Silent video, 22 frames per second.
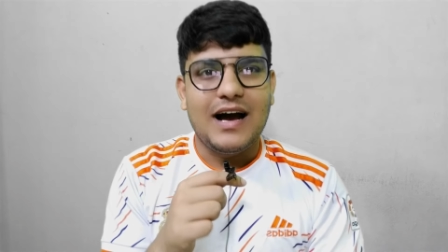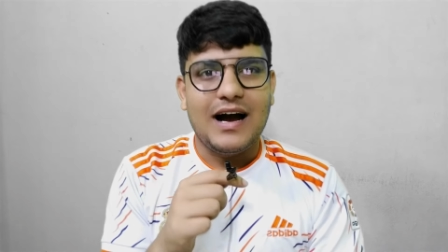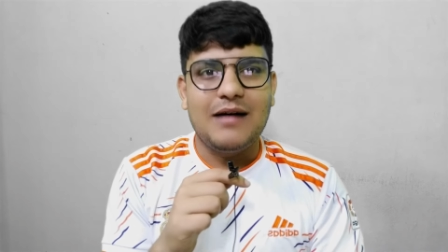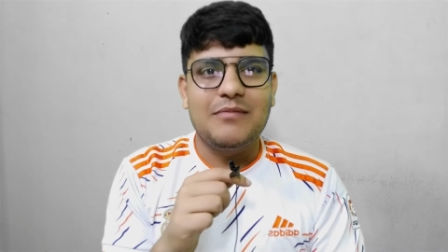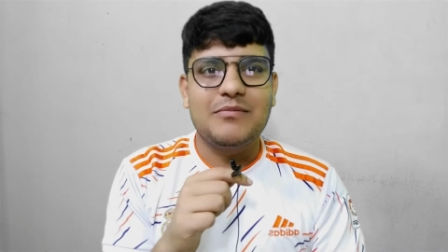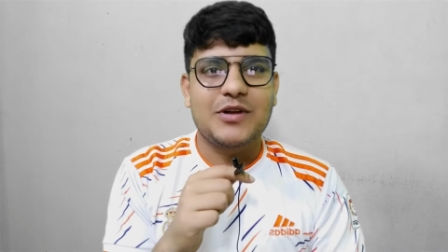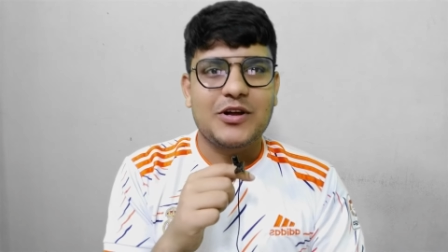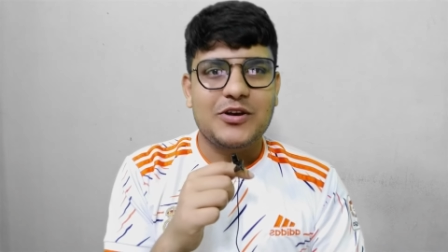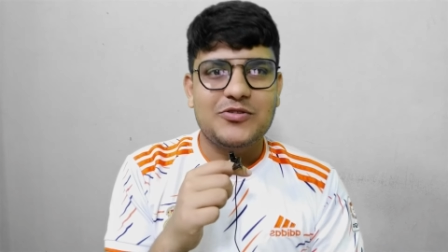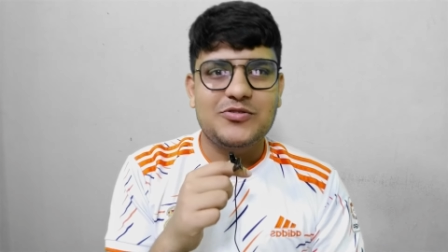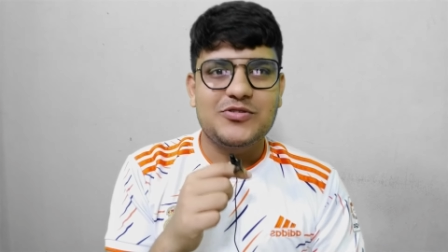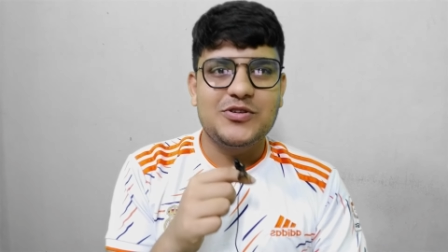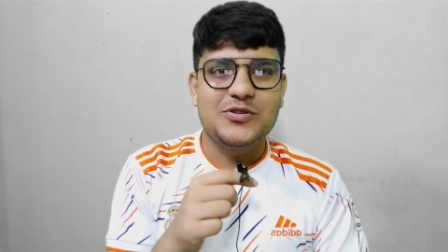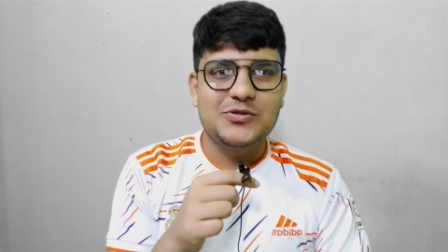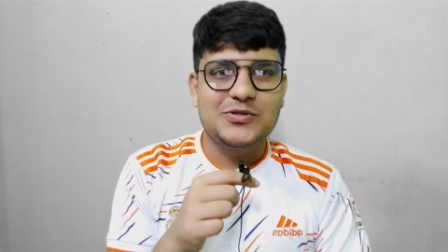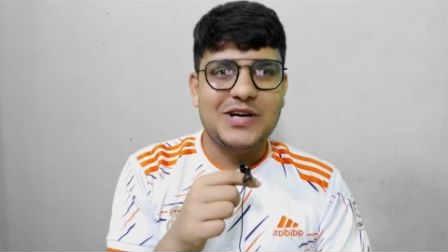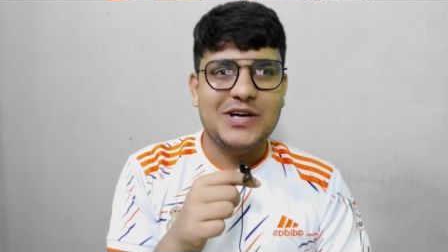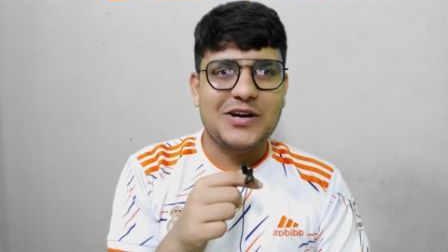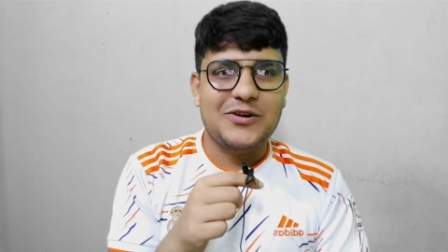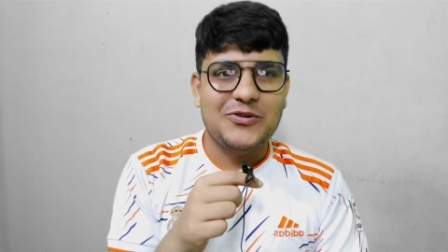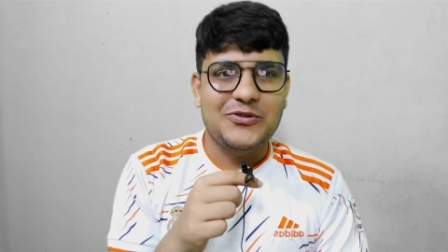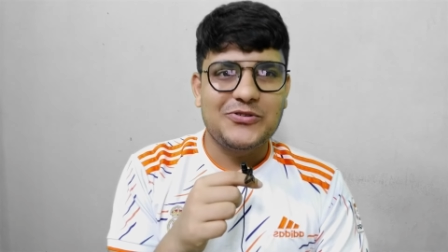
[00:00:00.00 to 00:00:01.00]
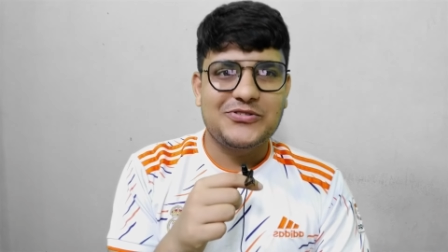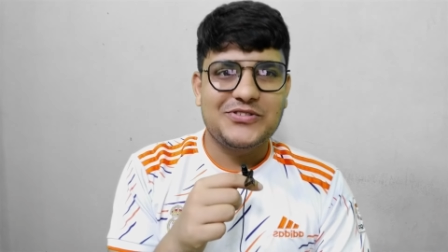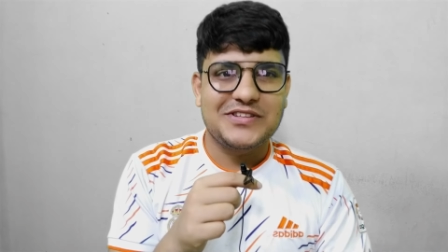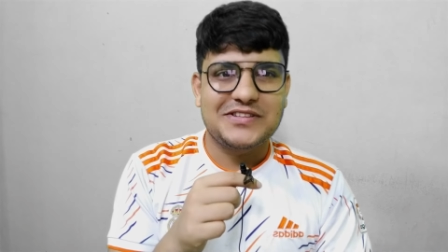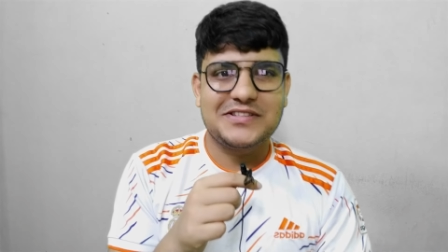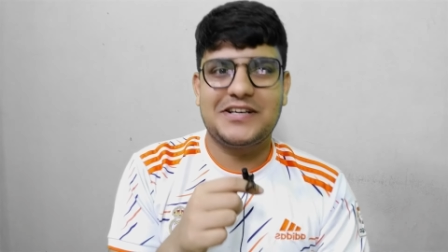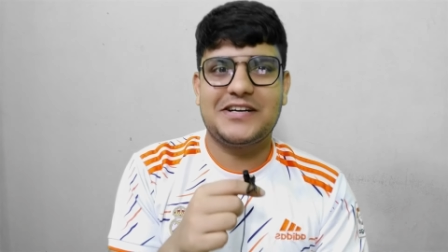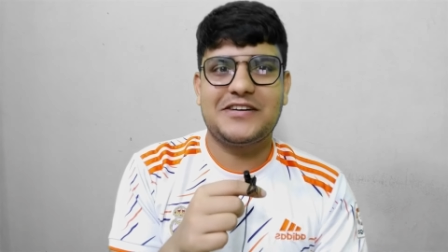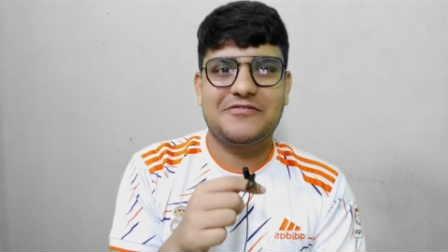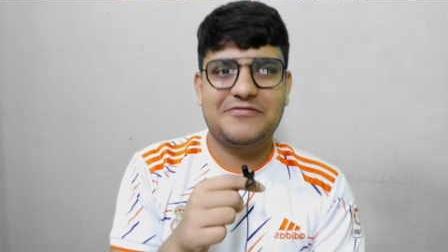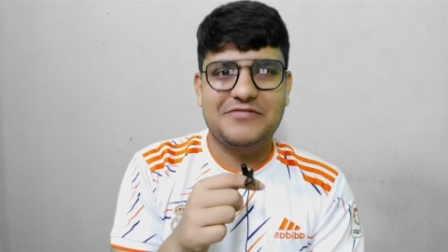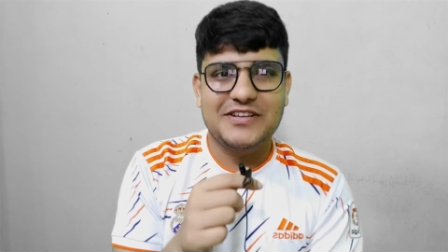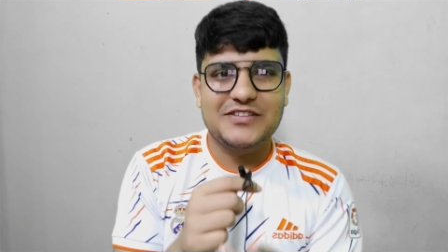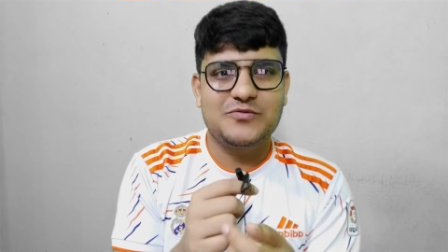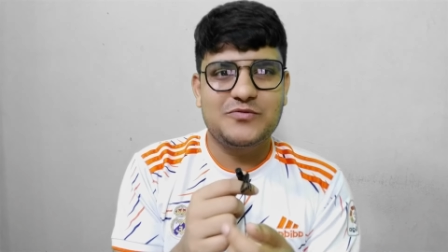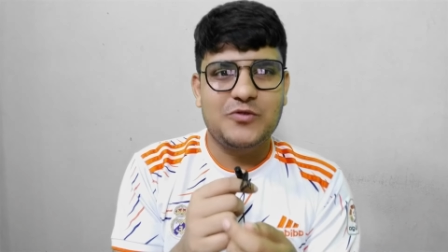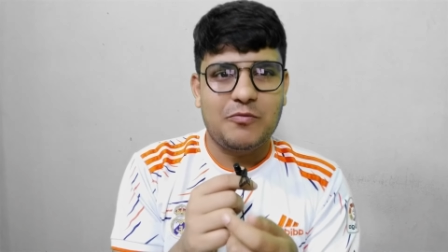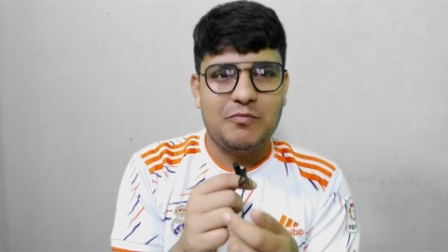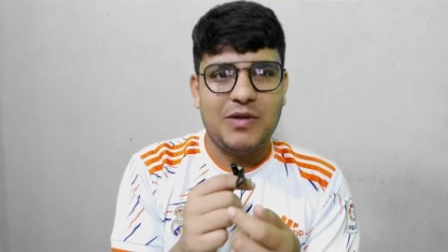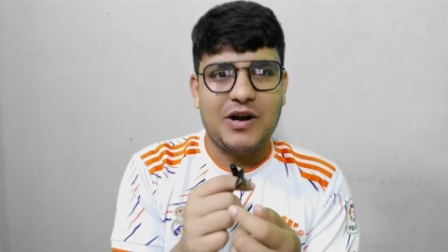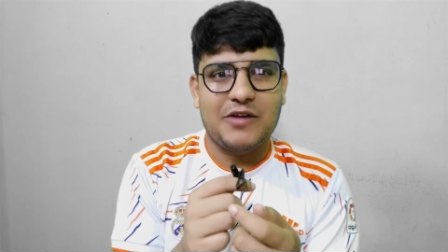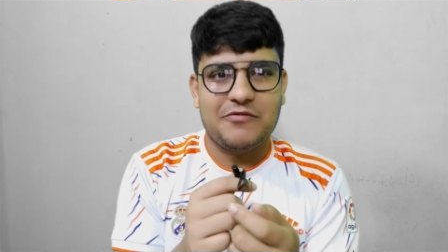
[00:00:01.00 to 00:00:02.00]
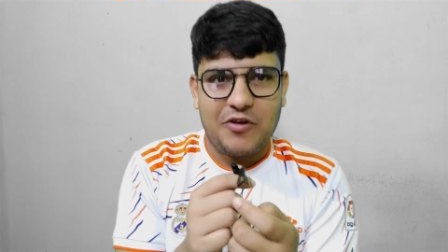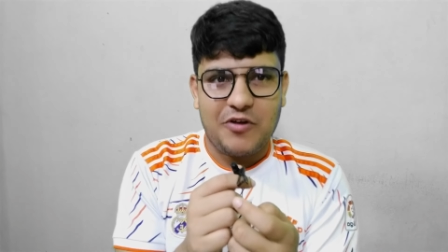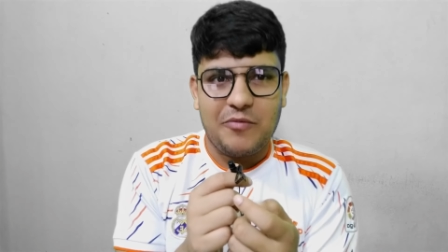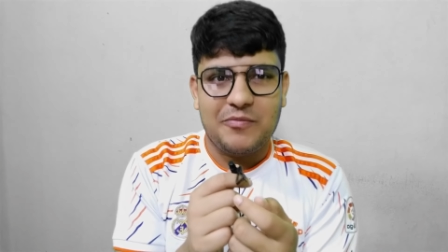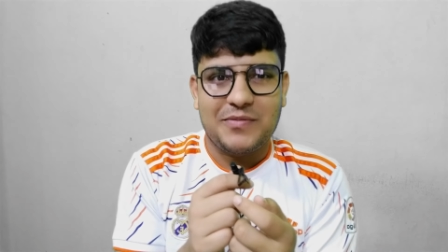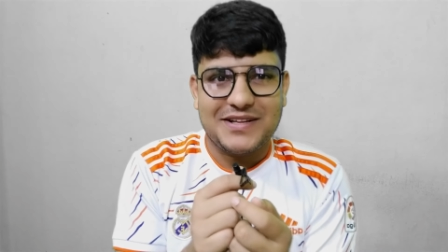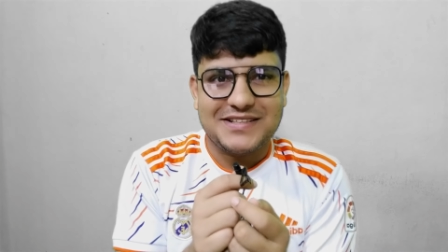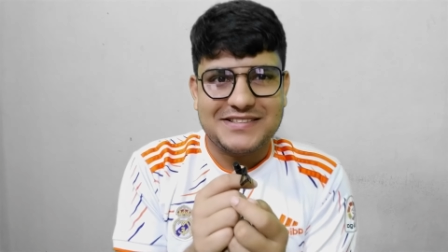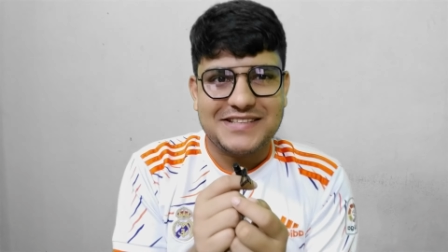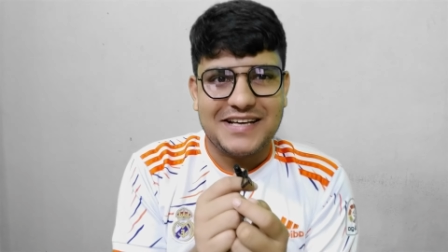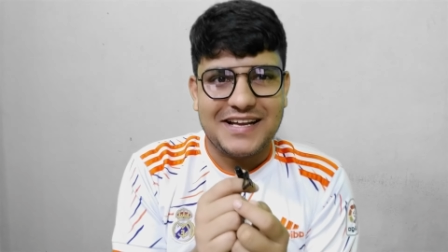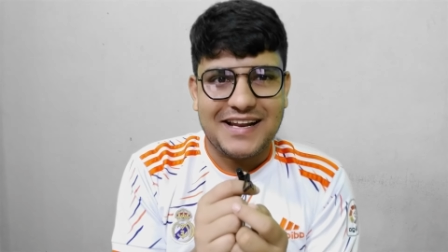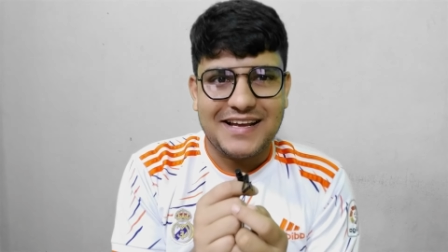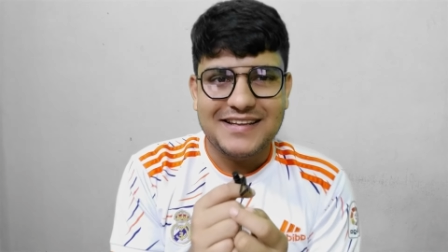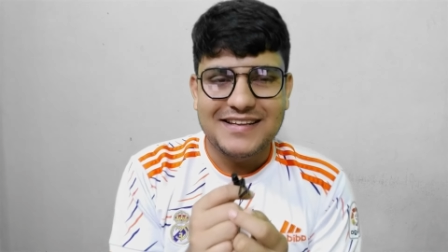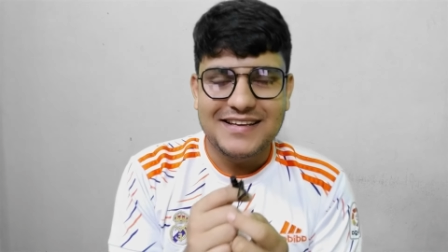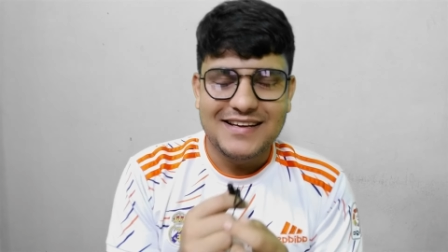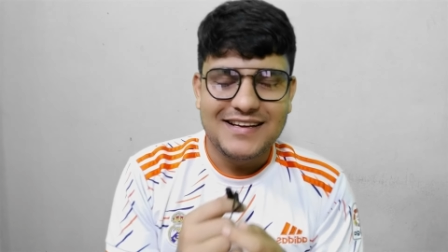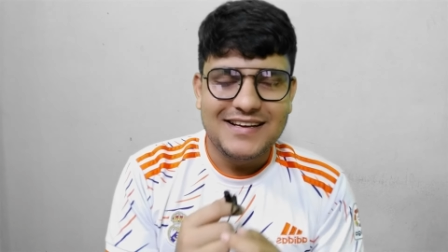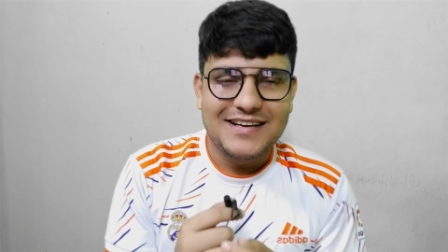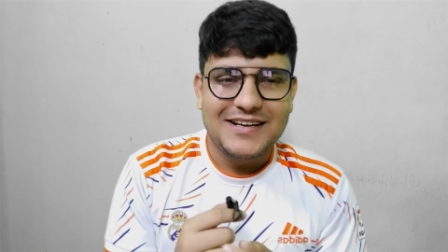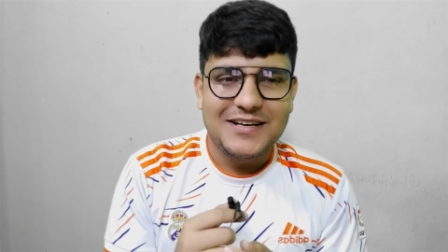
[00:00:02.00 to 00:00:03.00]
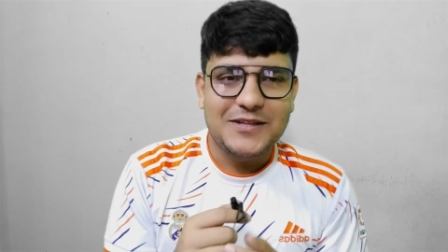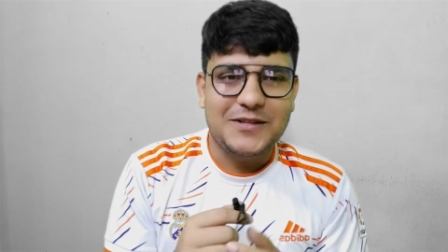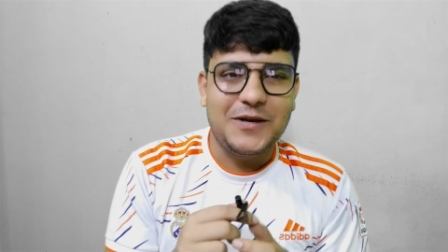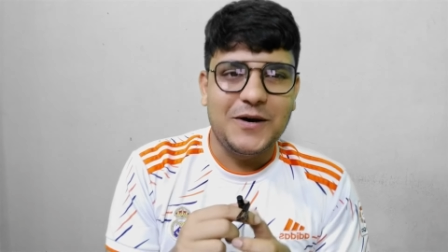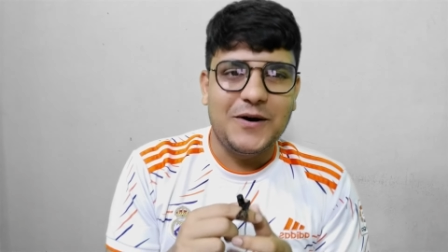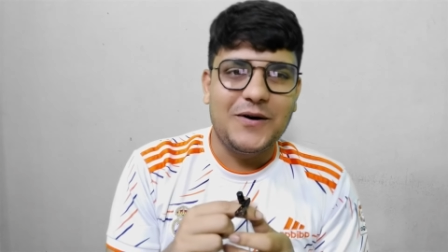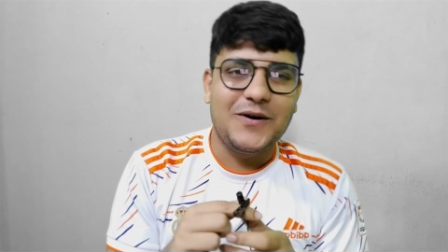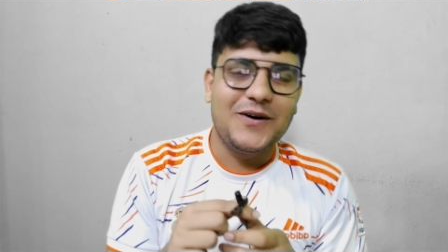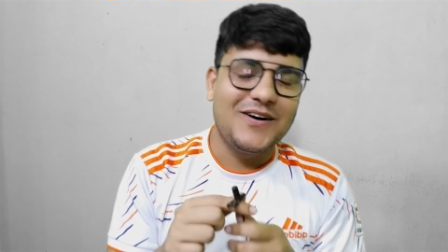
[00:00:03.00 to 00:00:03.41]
আমরা কিছু ইউজার রয়েছি তার ফেসবুক প্ল্যাটফর্মটা চালাই তো